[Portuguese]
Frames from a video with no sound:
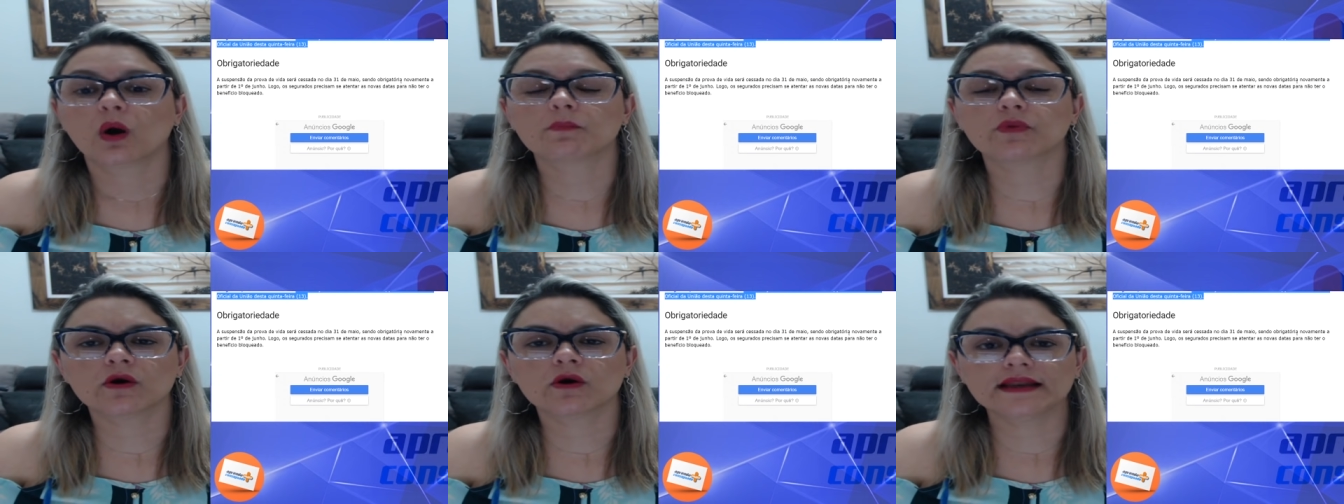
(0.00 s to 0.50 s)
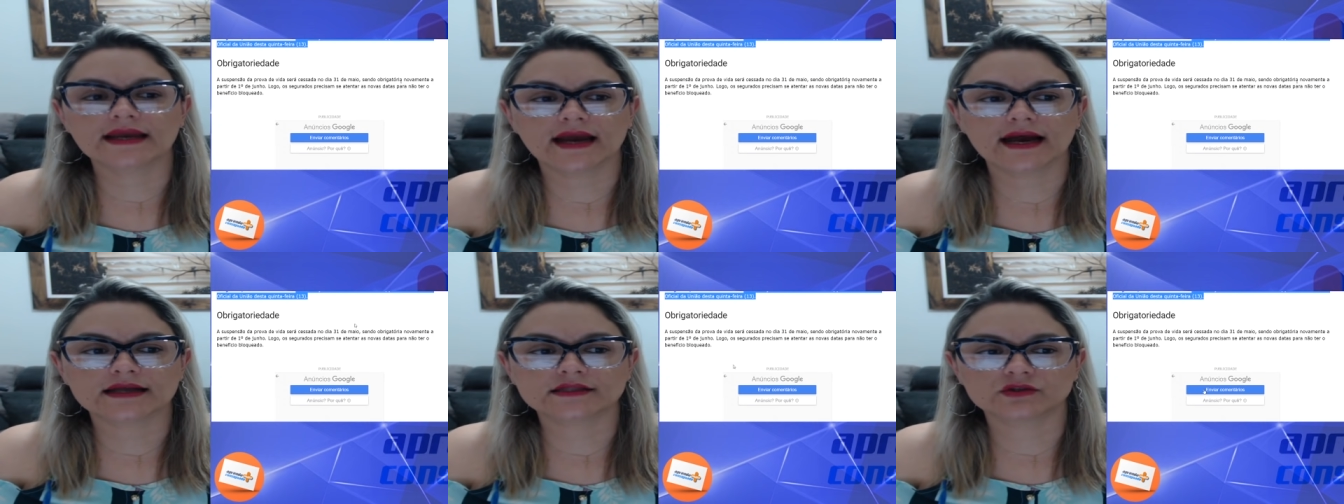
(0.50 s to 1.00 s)

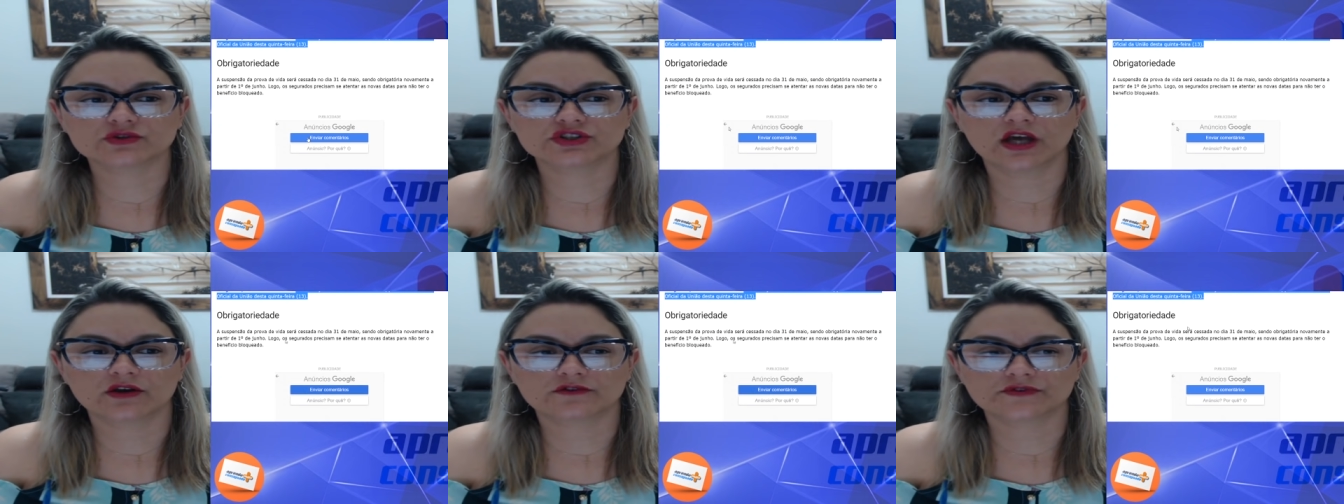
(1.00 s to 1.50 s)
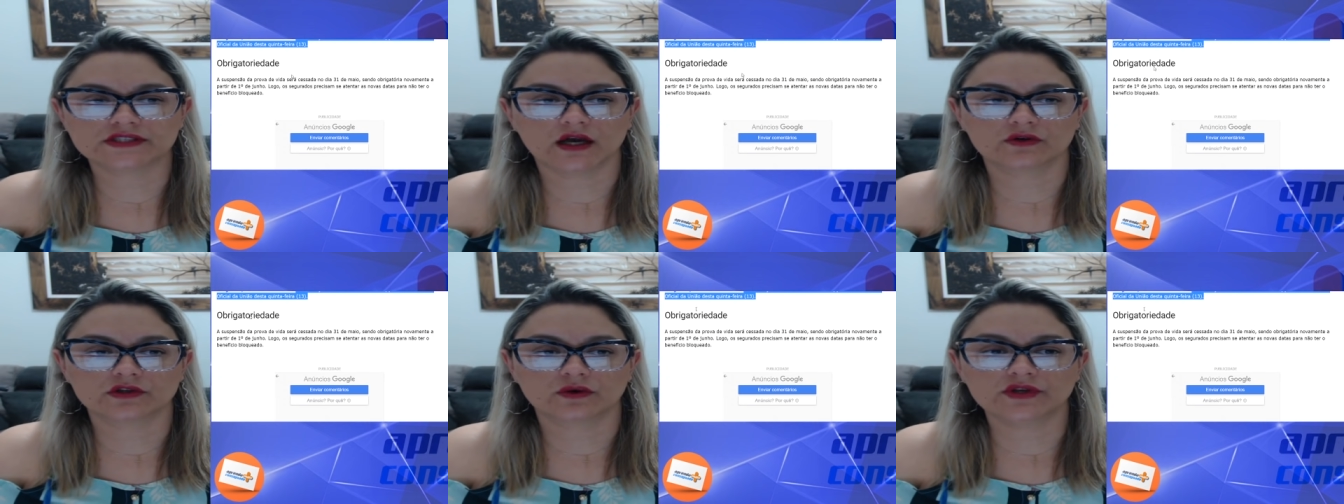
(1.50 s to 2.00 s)
publicada no Diário
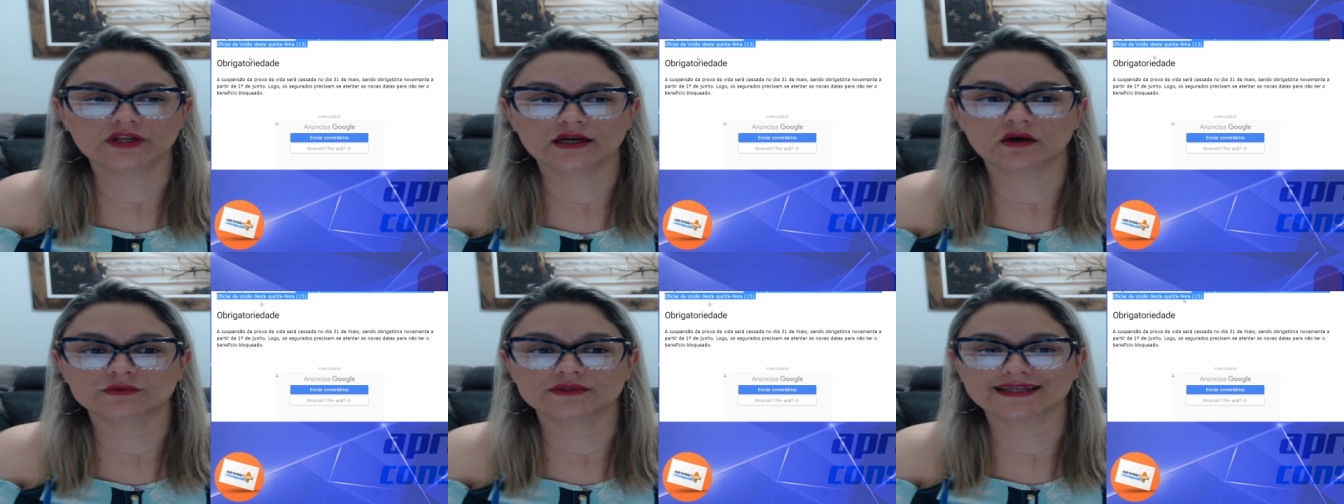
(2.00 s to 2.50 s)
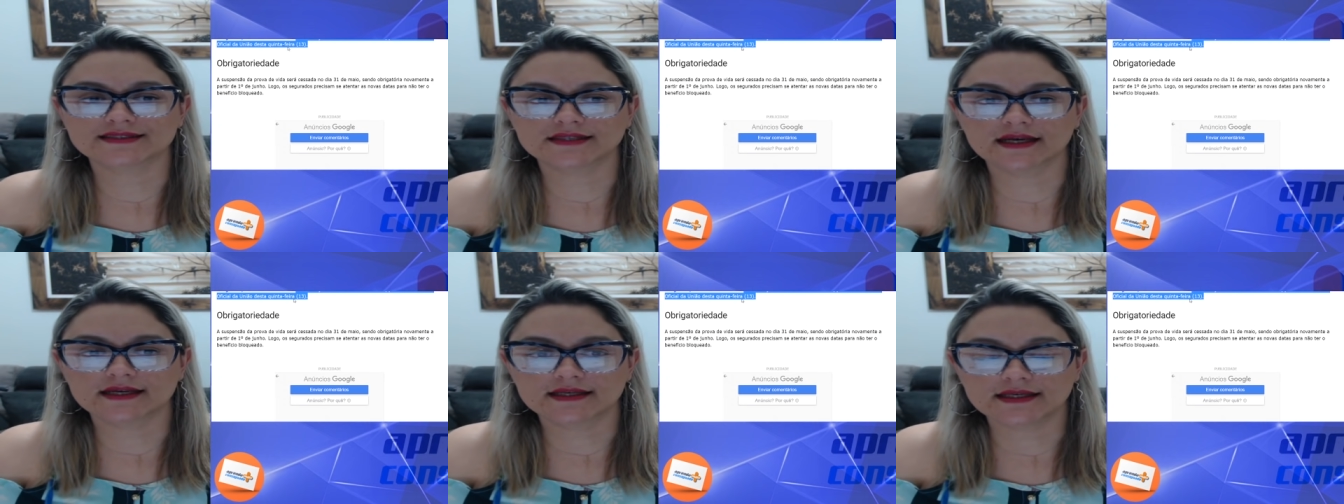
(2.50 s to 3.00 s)
Oficial da União
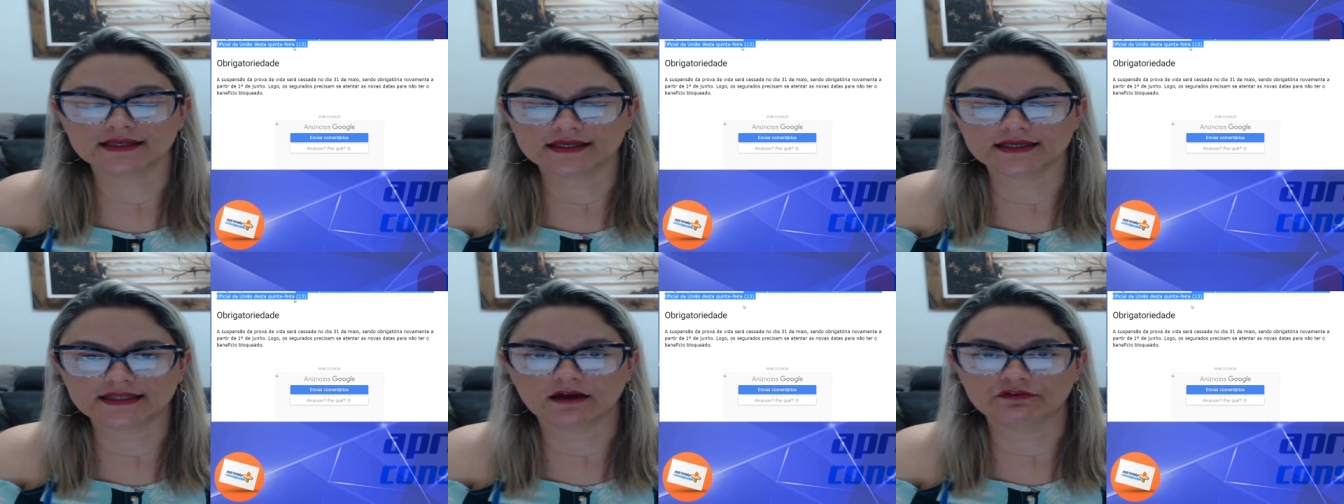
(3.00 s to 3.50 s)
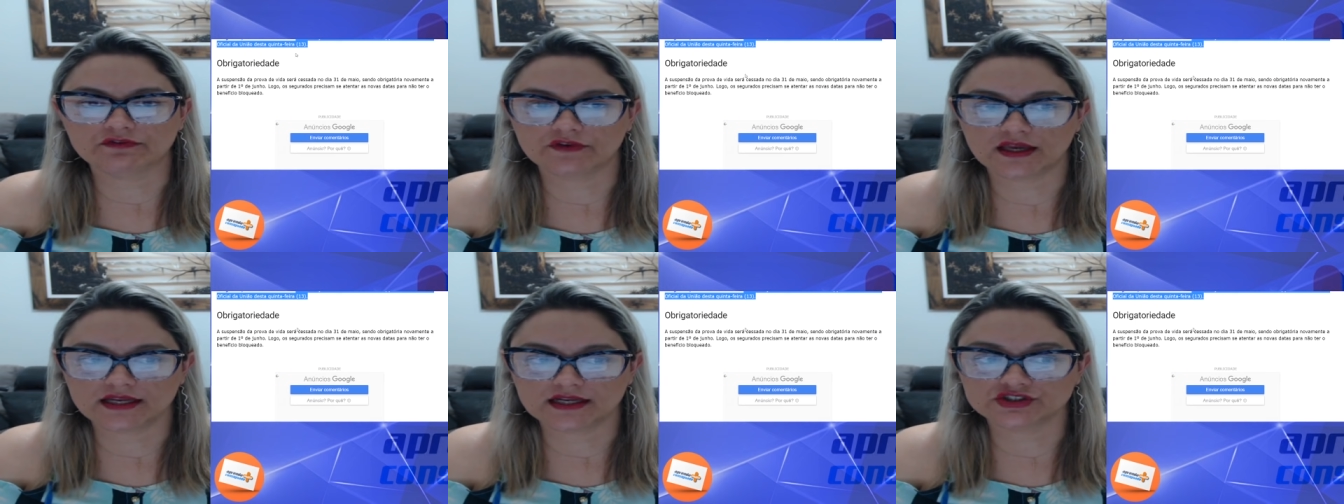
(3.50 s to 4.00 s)
desta
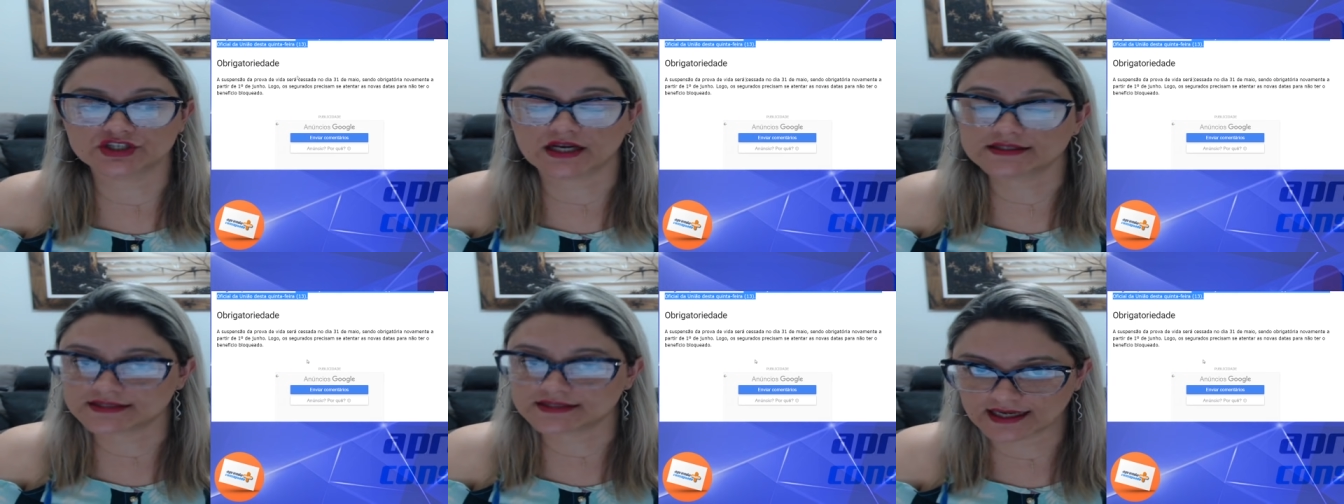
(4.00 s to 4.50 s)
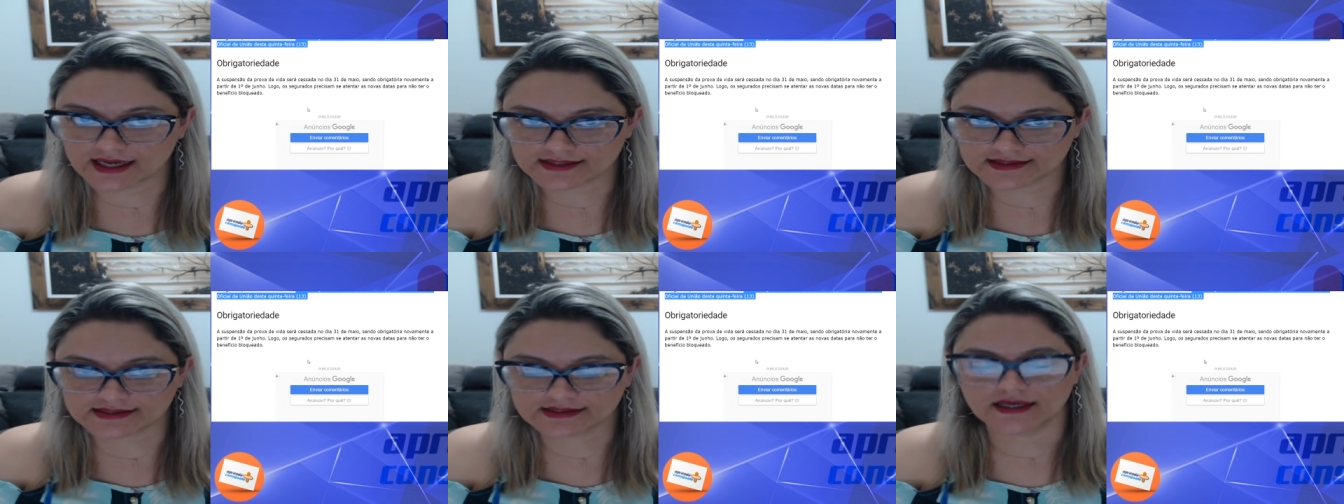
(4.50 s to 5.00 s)
quinta-feira, dia
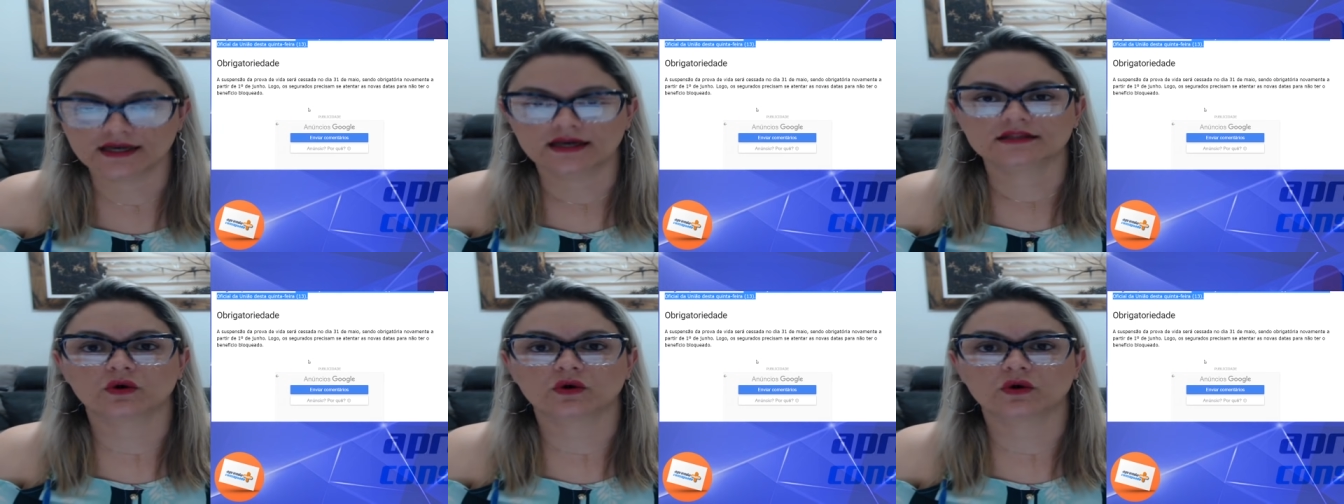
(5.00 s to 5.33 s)
13.